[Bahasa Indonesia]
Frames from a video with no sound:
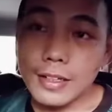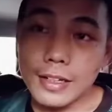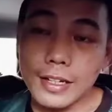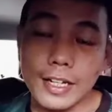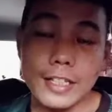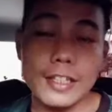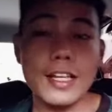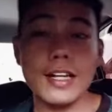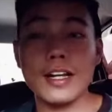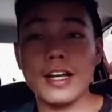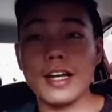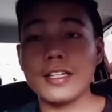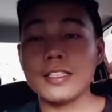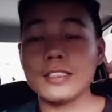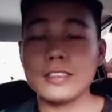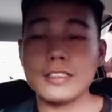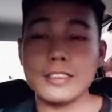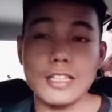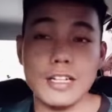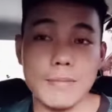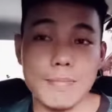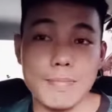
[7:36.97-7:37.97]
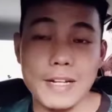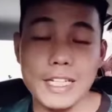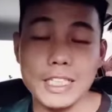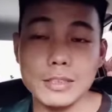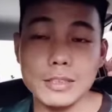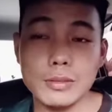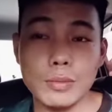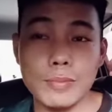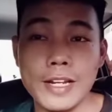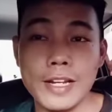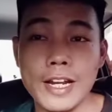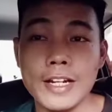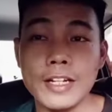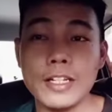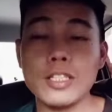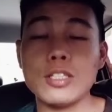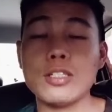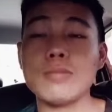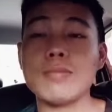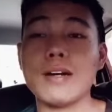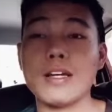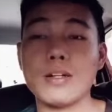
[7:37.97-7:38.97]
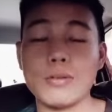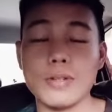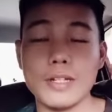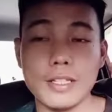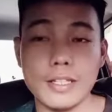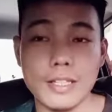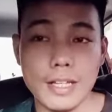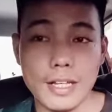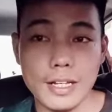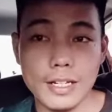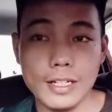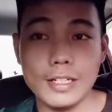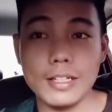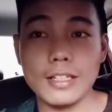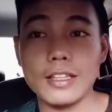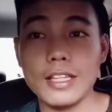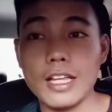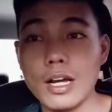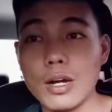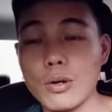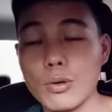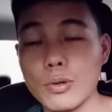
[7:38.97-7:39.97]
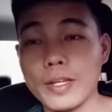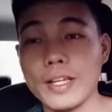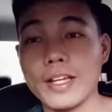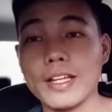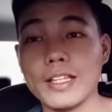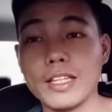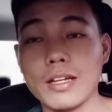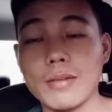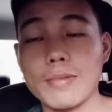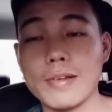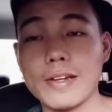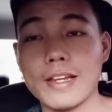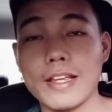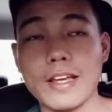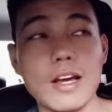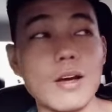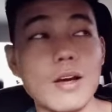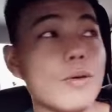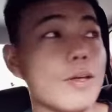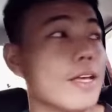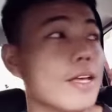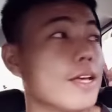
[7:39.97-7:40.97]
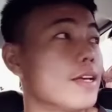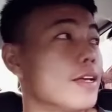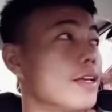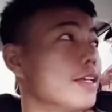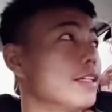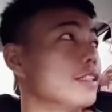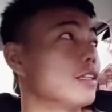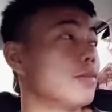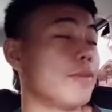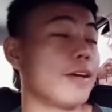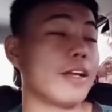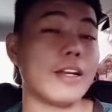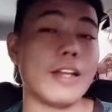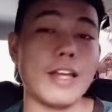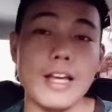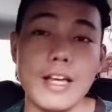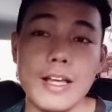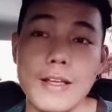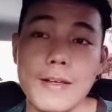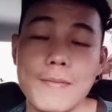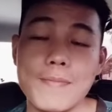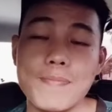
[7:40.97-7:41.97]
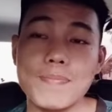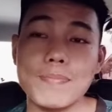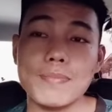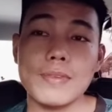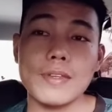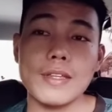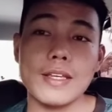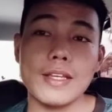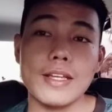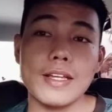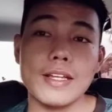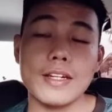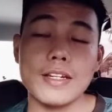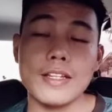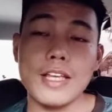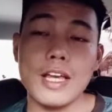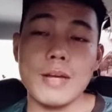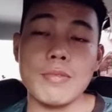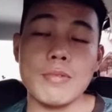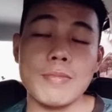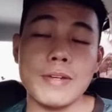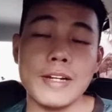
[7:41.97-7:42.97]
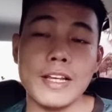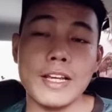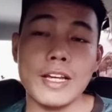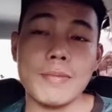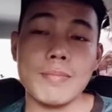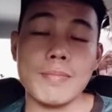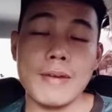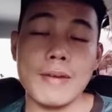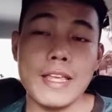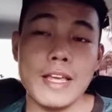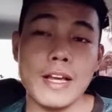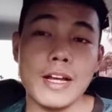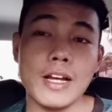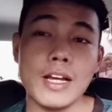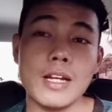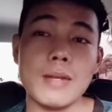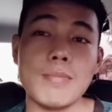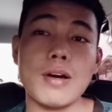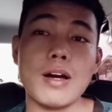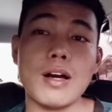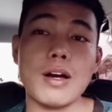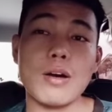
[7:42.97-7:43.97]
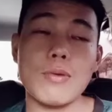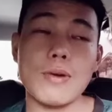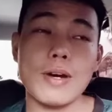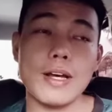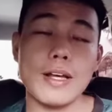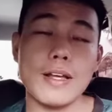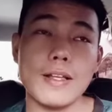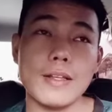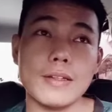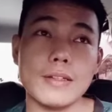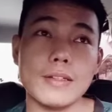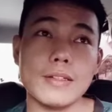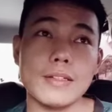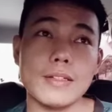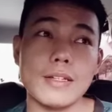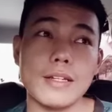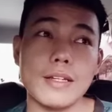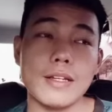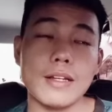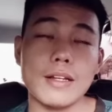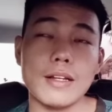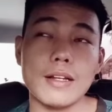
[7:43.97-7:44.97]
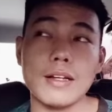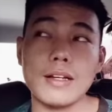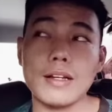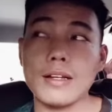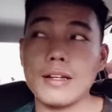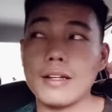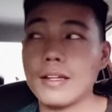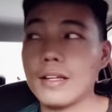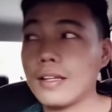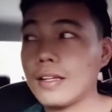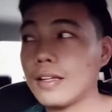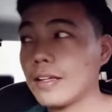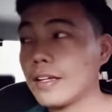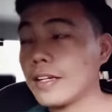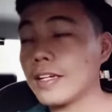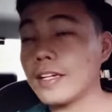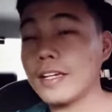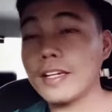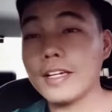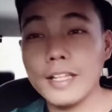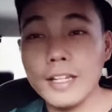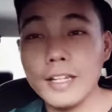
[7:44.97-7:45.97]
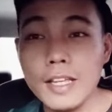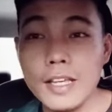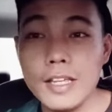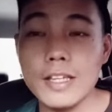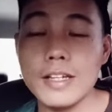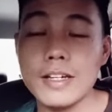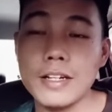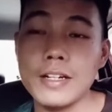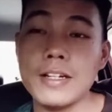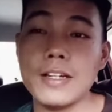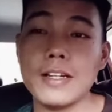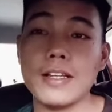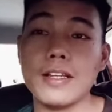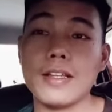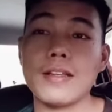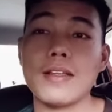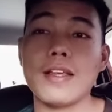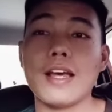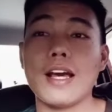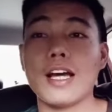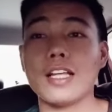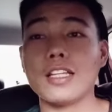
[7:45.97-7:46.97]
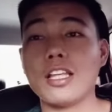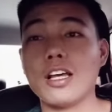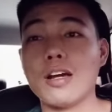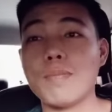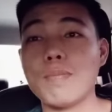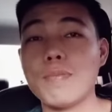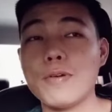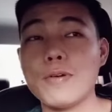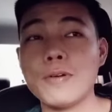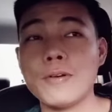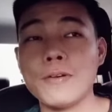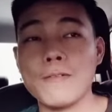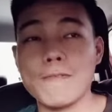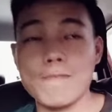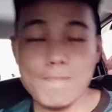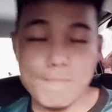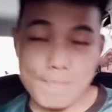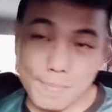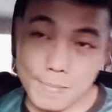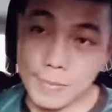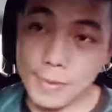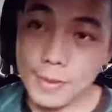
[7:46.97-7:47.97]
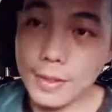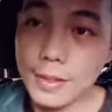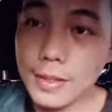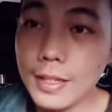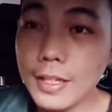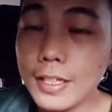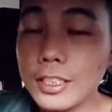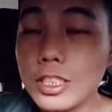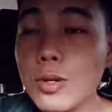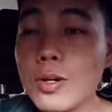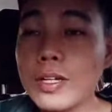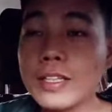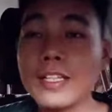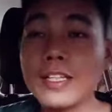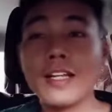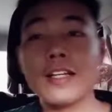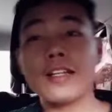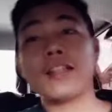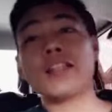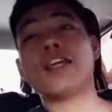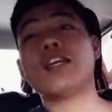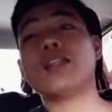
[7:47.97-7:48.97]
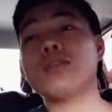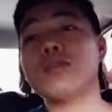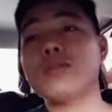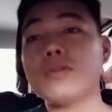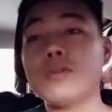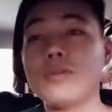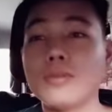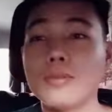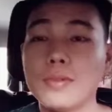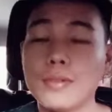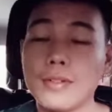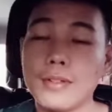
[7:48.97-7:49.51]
katakan selepas pemilihan itu baru kita ketahui kata beliau semada dia memberikan bayangan bahwa uh, eh, Krian ataupun jawatan dia itu